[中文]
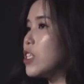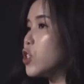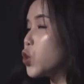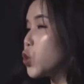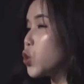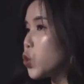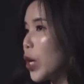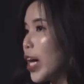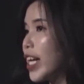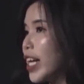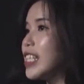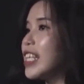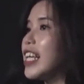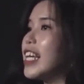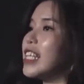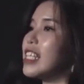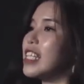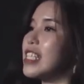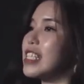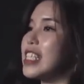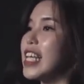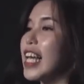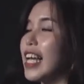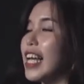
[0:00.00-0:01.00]
专业的
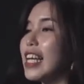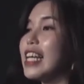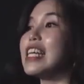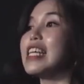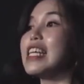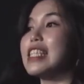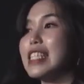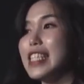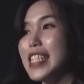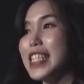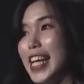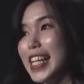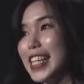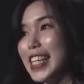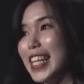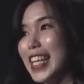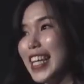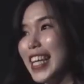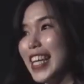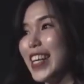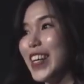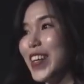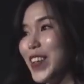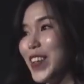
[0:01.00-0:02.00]
这一个建
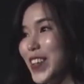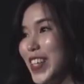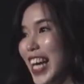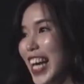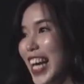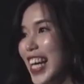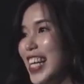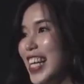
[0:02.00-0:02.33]
议，OK？